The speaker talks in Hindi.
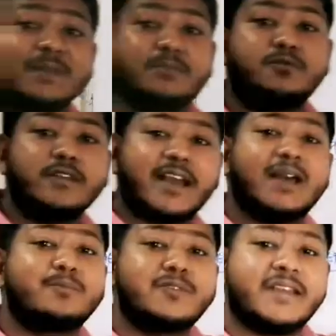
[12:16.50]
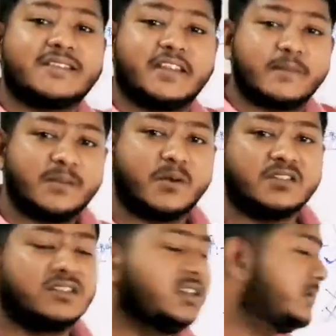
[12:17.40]
है पूरा का पूरा स्टेटमेंट
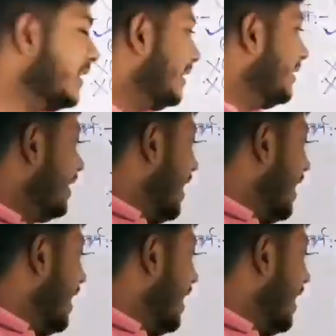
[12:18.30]
पॉजिटिव है